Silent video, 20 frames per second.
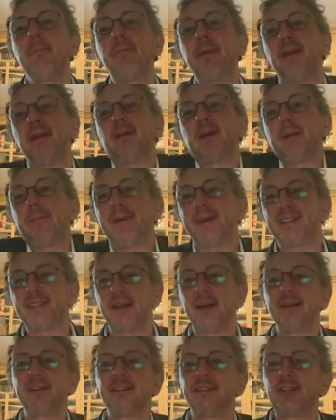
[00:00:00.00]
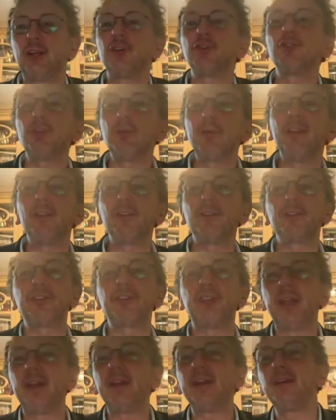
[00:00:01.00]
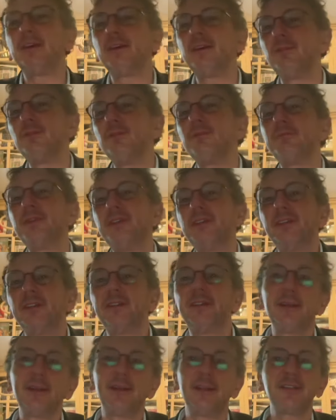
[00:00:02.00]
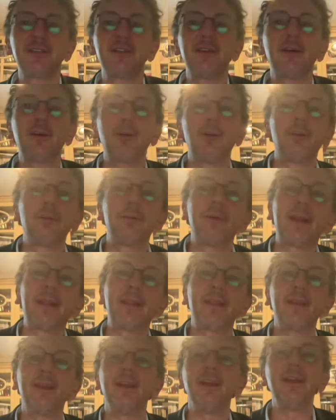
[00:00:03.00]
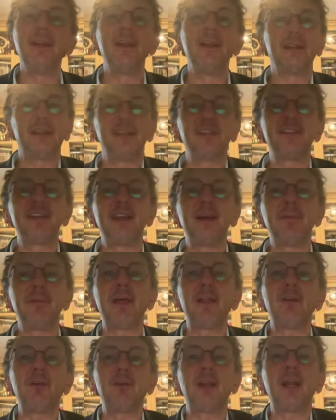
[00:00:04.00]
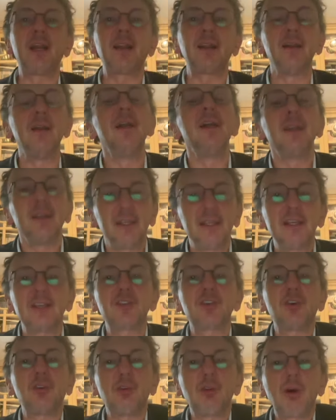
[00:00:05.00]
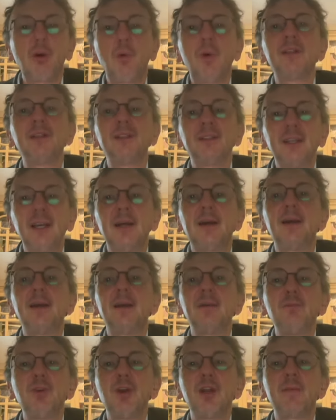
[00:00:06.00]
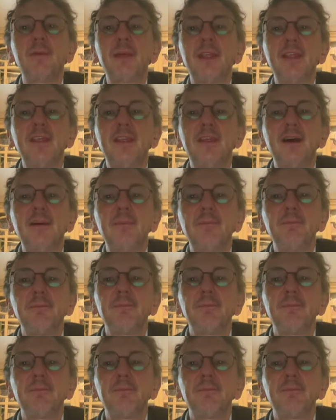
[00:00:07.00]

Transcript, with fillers: Pero ¿qué pasa? Que Estados Unidos tiene un billete que es de color verde que se llama dólar y eso lo aguanta en buena medida.